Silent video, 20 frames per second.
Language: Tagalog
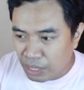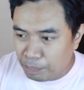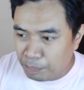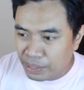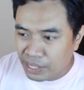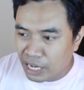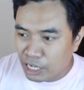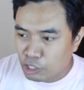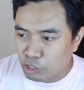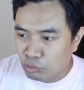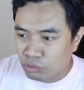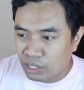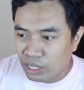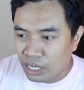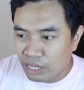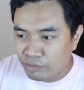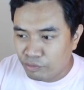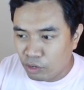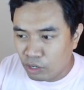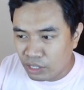na ang pinasok ni
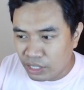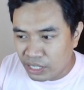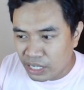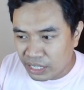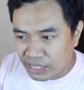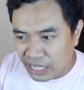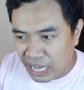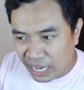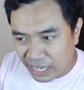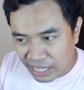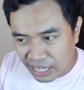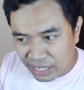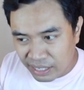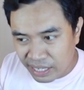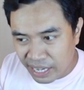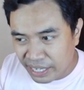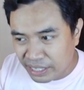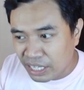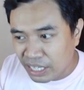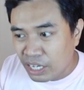Levon, inatake ang
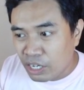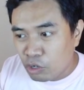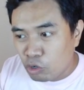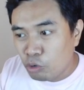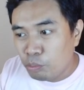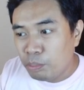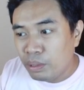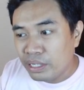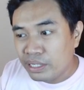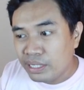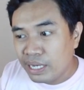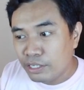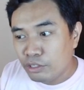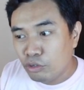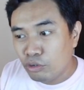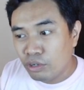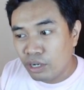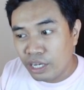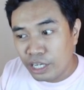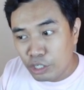knight,
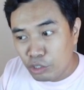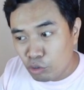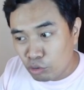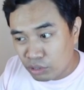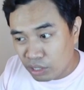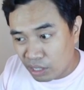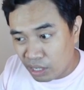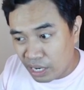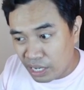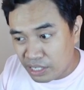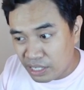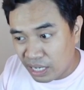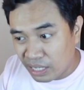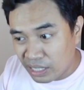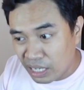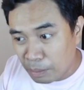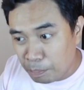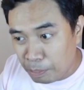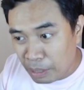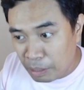obligadong uh, in-neutralize ang
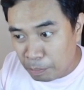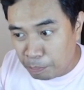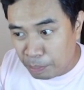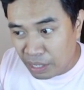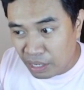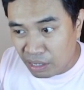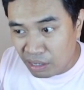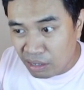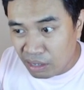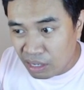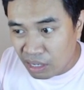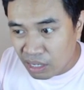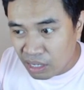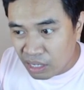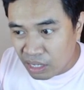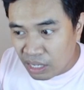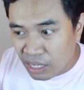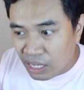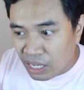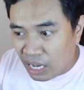nagpipin.
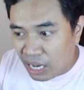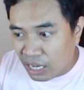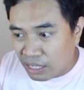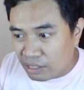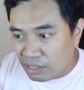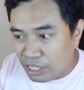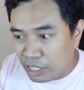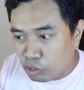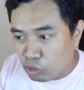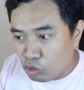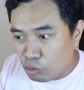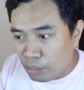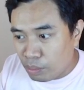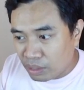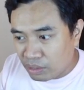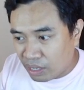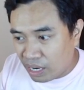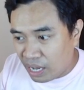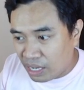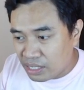At dito
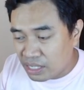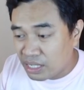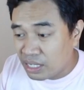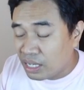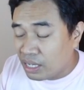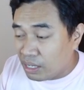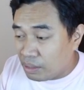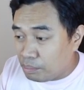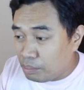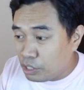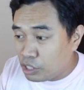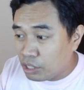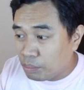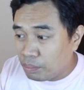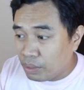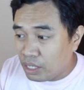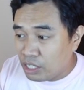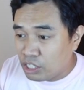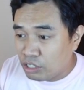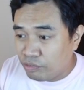umatras,
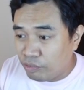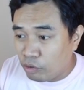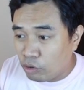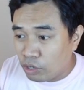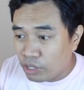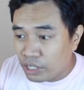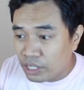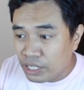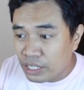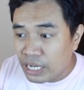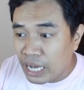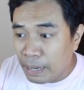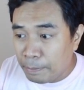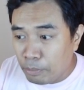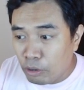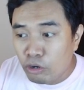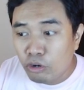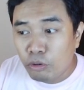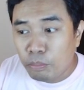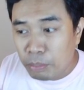bishop h4,
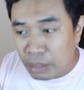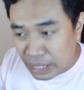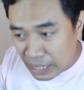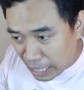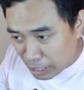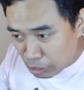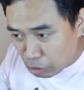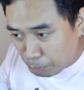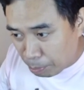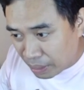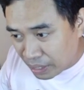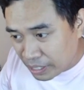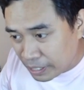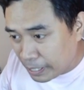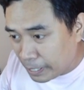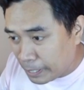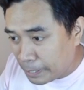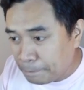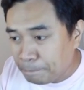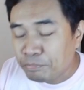hinabol, obligado pa rin
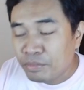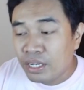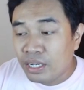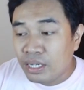yan.